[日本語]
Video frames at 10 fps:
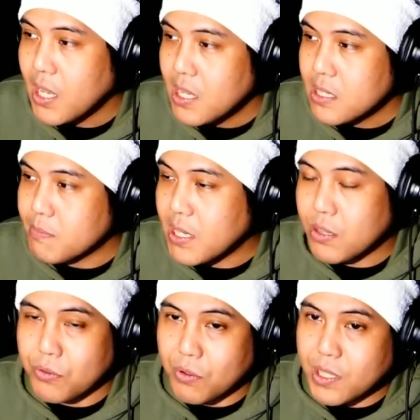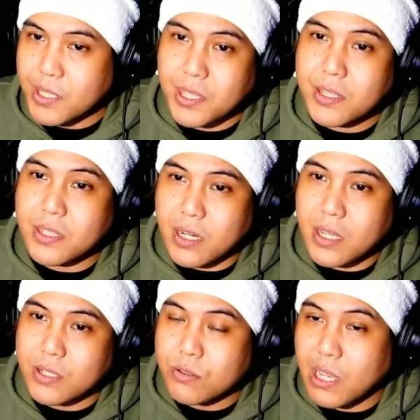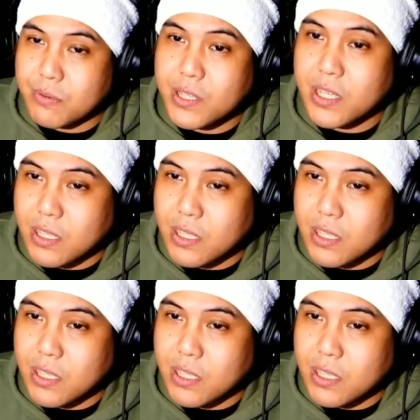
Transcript: 免許取り立てですからちょっと危ないん